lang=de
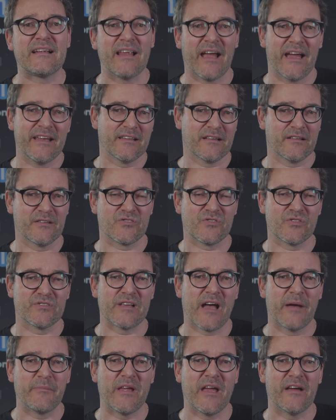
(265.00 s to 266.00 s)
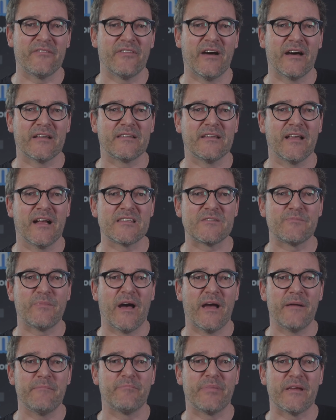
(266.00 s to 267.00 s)
kleineren Tsunami erwarten als bei
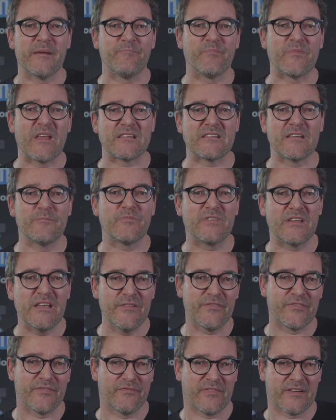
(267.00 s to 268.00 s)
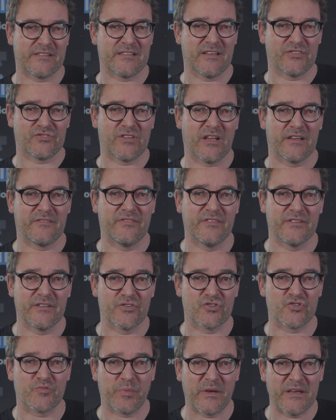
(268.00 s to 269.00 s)
einem Beben, das im tiefen Wasser
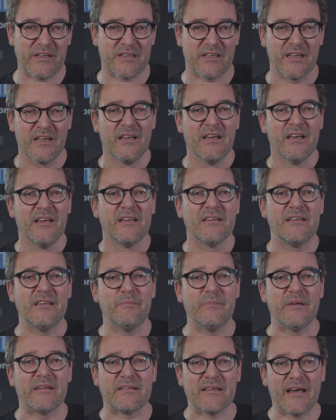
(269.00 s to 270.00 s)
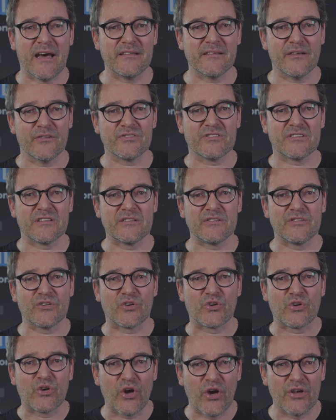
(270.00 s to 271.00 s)
stattfindet. Sprich, die Methanaustritte
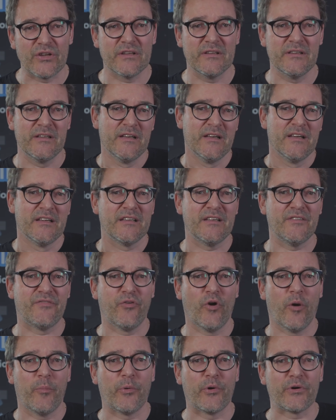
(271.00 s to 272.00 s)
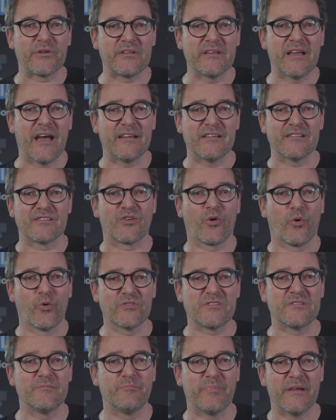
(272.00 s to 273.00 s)
können die Vorboten eines
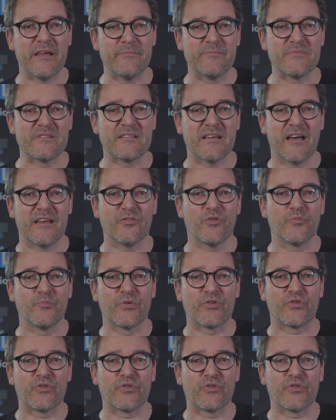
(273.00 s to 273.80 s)
großen Bebens sein und